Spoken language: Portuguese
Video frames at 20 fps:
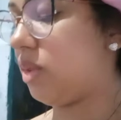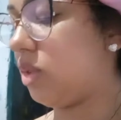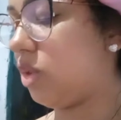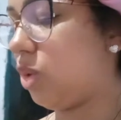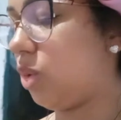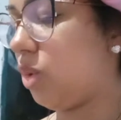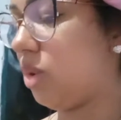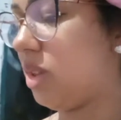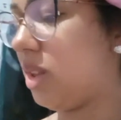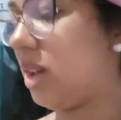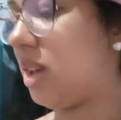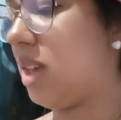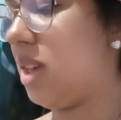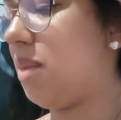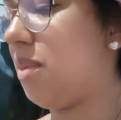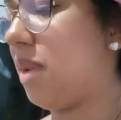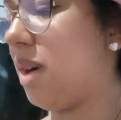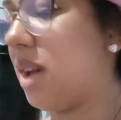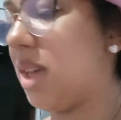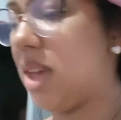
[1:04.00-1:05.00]
noite aqui,
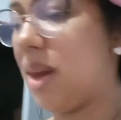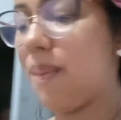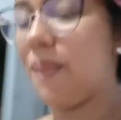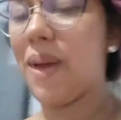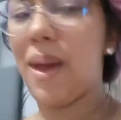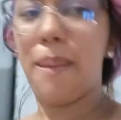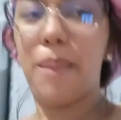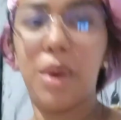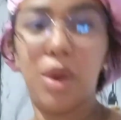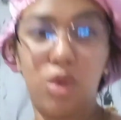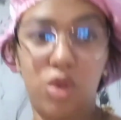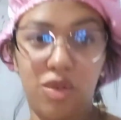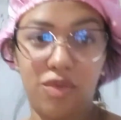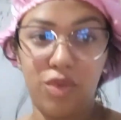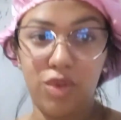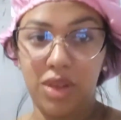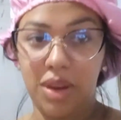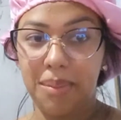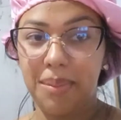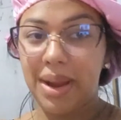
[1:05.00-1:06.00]
manhã, porque amanhã eu já
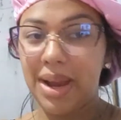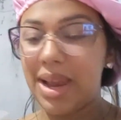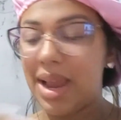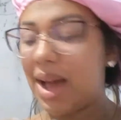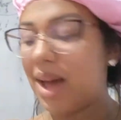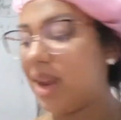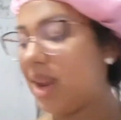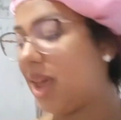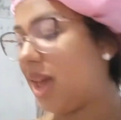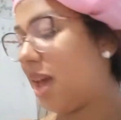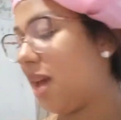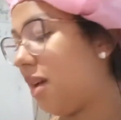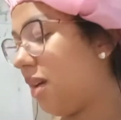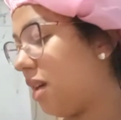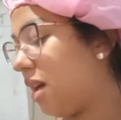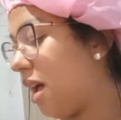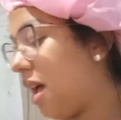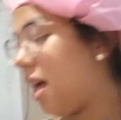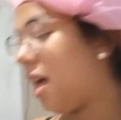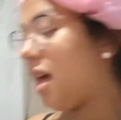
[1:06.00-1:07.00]
vou trabalhar, né?
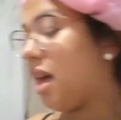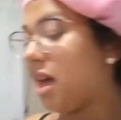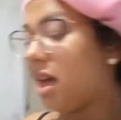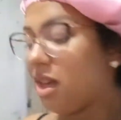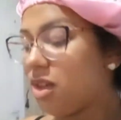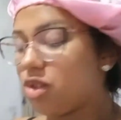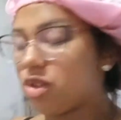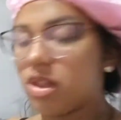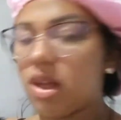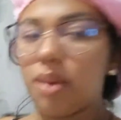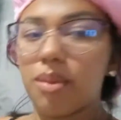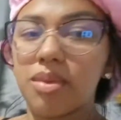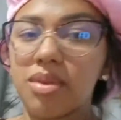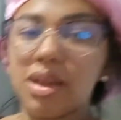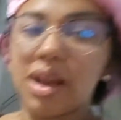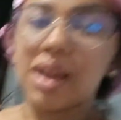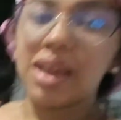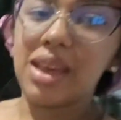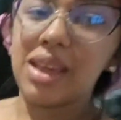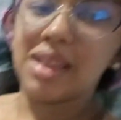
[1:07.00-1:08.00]
Estamos
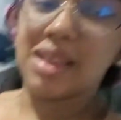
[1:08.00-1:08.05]
aqui